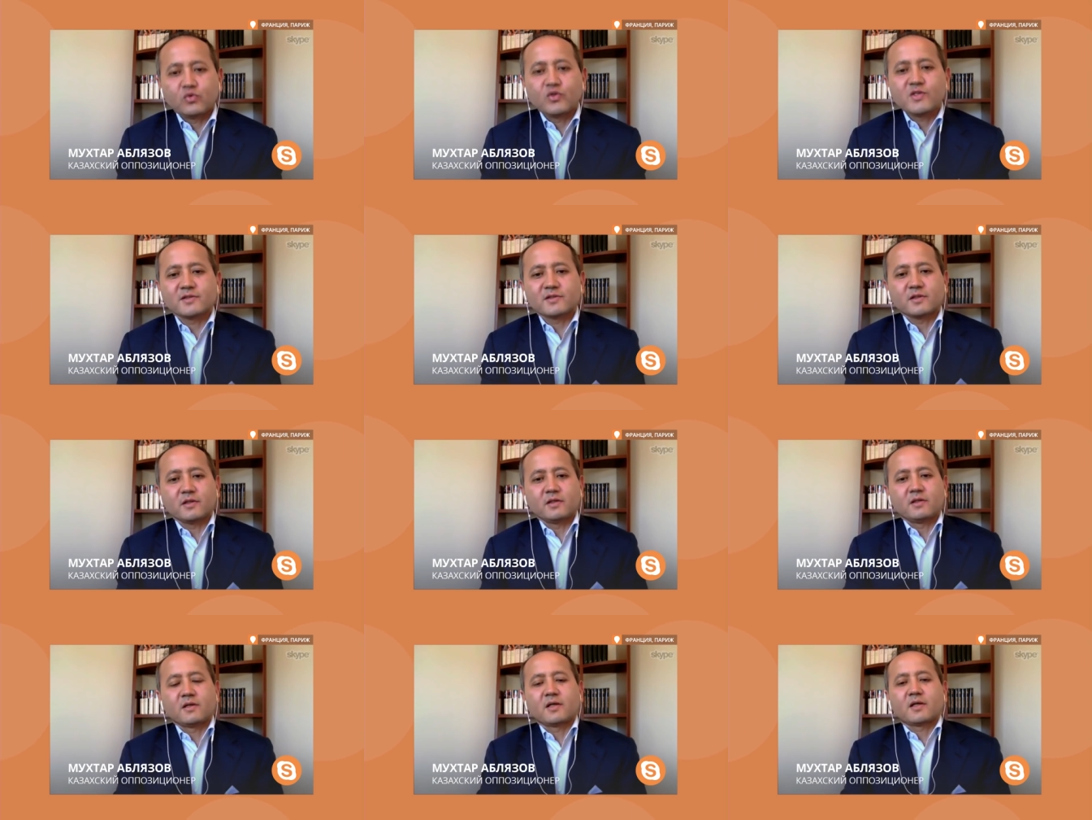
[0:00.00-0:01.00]

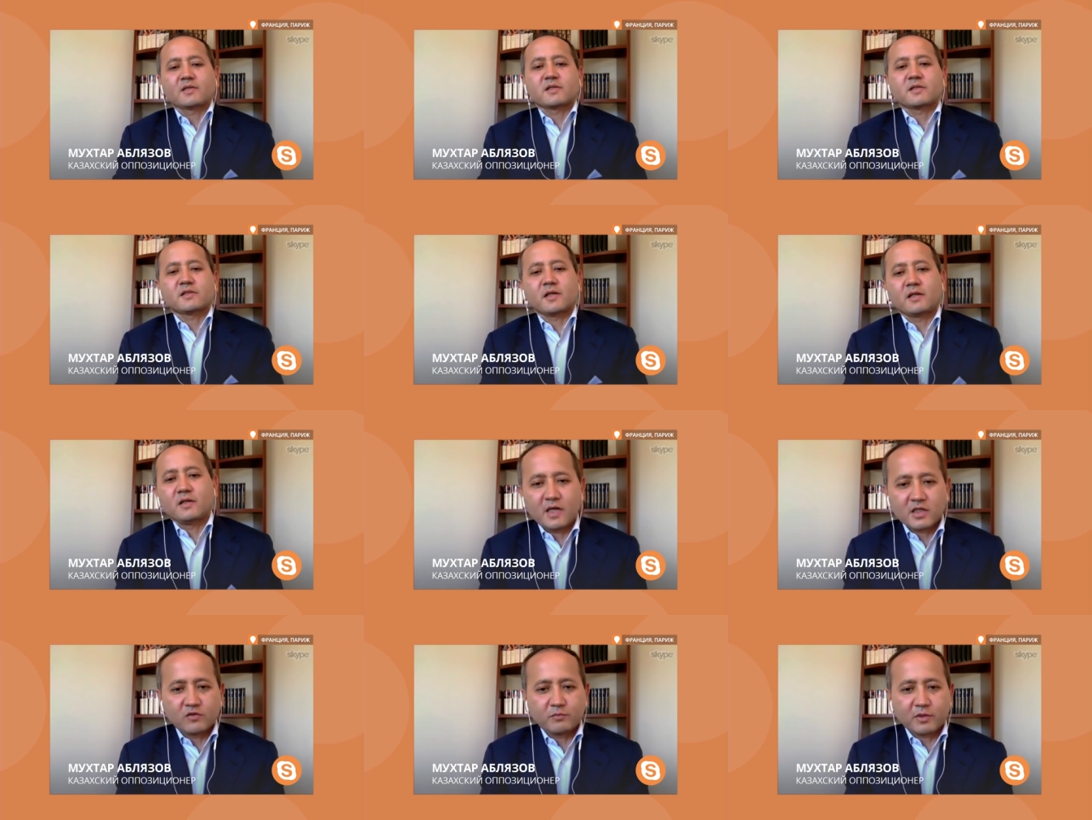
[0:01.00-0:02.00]
юристы Казахстана
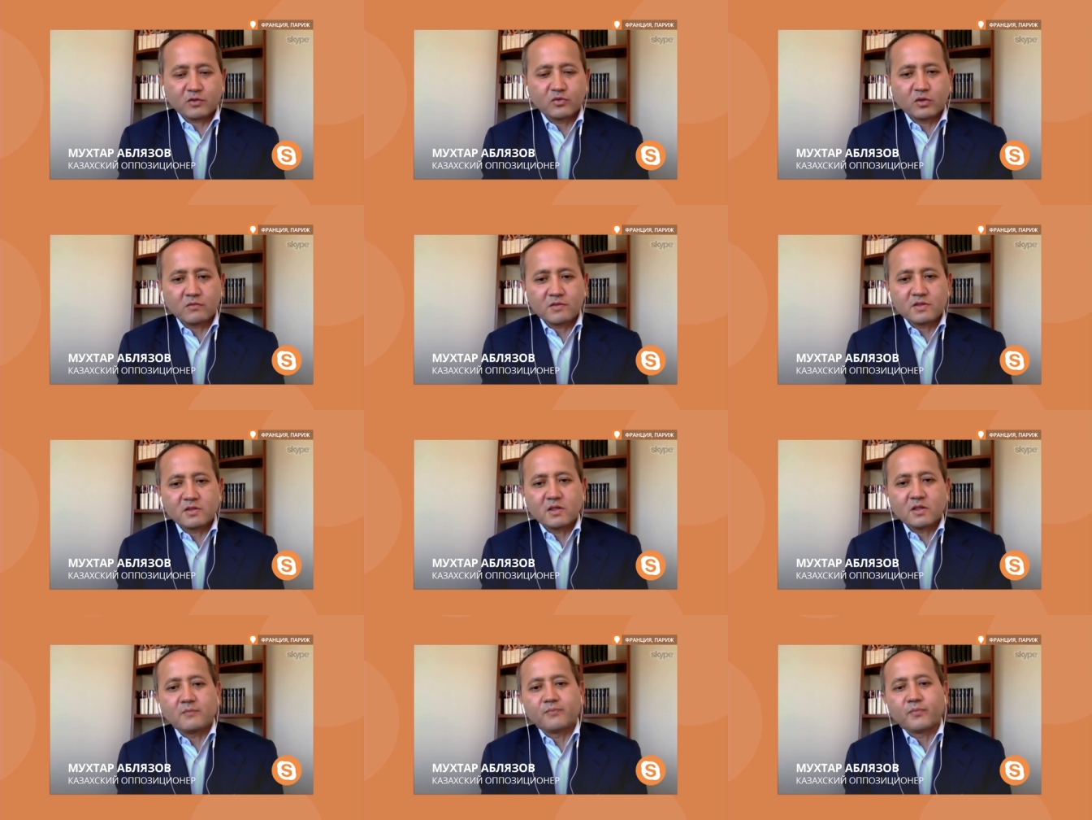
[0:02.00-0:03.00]
или наши партнеры
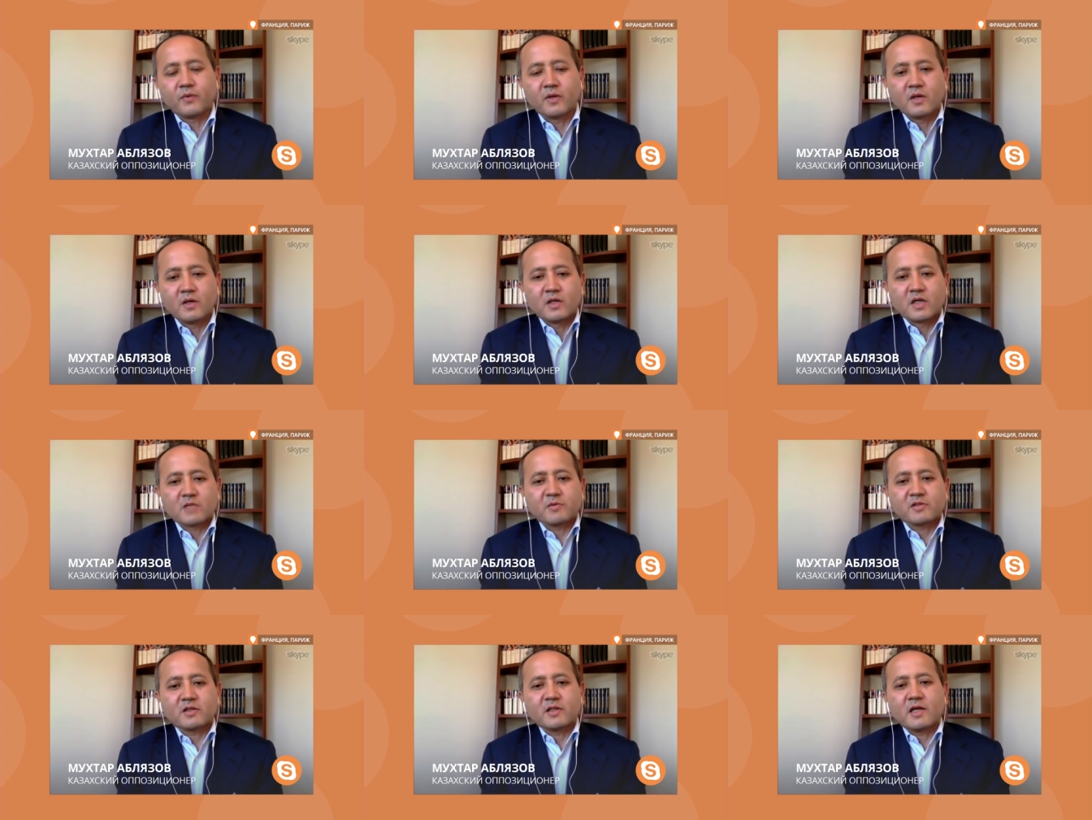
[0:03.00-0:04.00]
везде
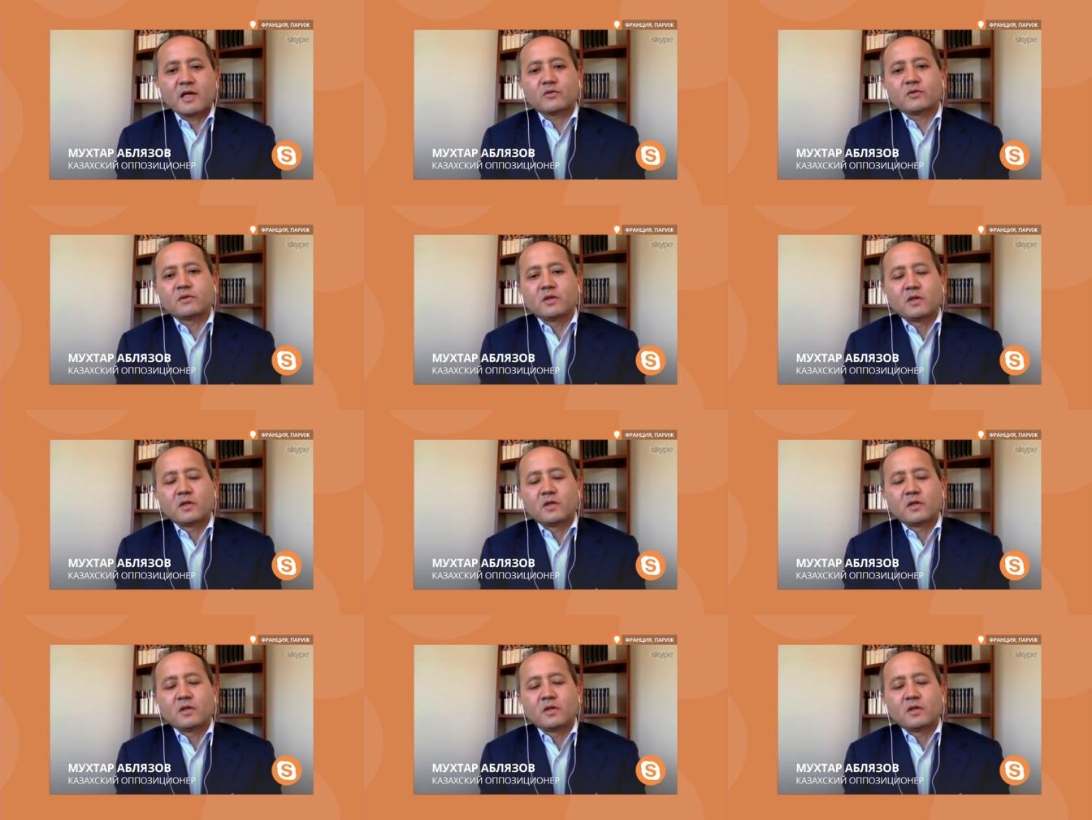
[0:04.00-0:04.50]
распространяют